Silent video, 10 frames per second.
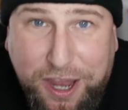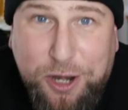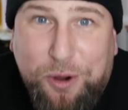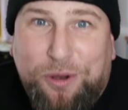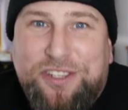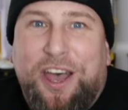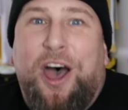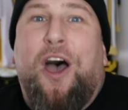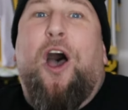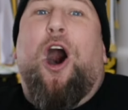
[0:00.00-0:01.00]
Videos
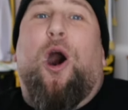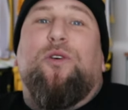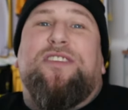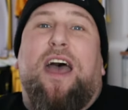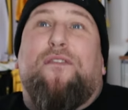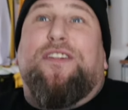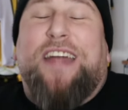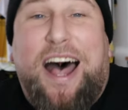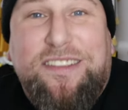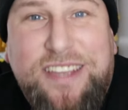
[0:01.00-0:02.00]
aus der
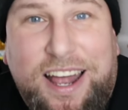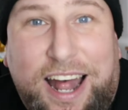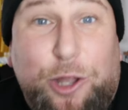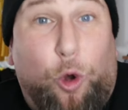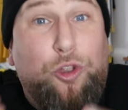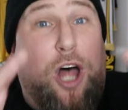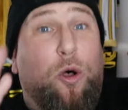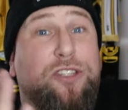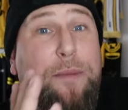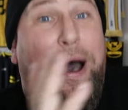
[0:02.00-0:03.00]
Phantasialand und
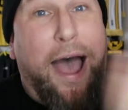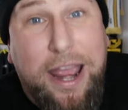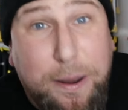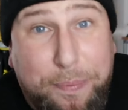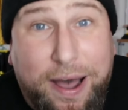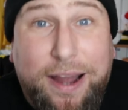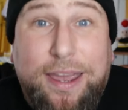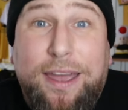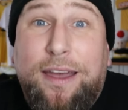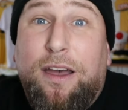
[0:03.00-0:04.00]
aus dem
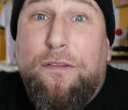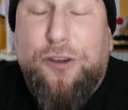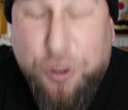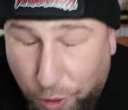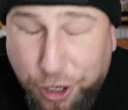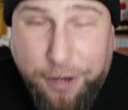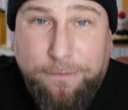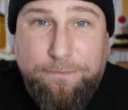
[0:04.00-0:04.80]
Heidepark verschwunden.